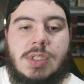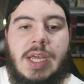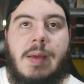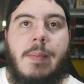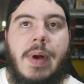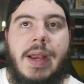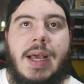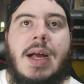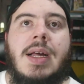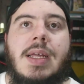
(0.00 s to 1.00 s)
en
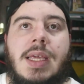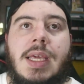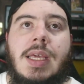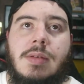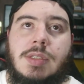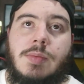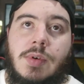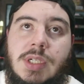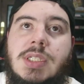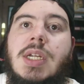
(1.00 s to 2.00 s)
pareja y, si
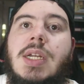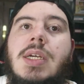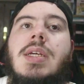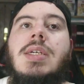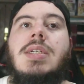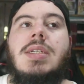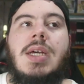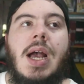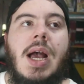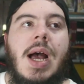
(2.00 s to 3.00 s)
puede ser,
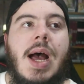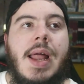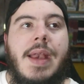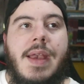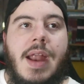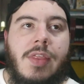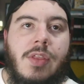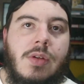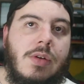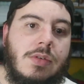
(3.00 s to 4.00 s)

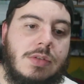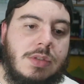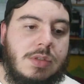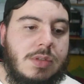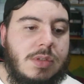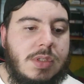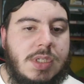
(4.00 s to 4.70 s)
ganándolos.